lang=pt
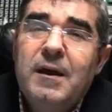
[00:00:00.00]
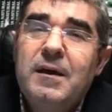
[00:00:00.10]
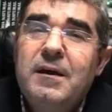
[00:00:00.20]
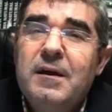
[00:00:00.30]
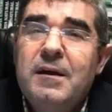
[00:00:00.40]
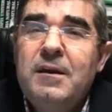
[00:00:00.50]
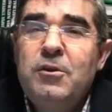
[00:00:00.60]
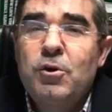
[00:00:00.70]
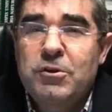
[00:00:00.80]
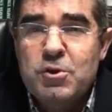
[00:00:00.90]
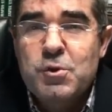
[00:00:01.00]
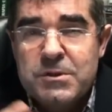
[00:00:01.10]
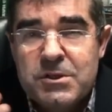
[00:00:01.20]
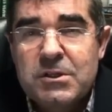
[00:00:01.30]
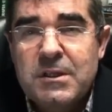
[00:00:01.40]
uh, e de outras
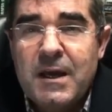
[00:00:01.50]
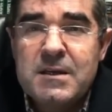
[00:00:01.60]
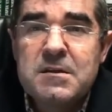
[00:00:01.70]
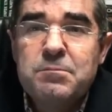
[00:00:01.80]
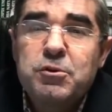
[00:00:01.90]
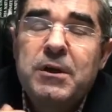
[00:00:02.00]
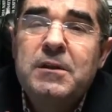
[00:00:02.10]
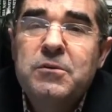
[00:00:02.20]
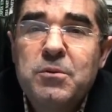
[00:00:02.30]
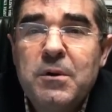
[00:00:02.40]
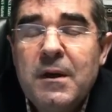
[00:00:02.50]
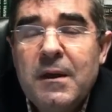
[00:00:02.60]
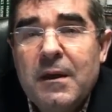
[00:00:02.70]
coisas que tais, e portanto.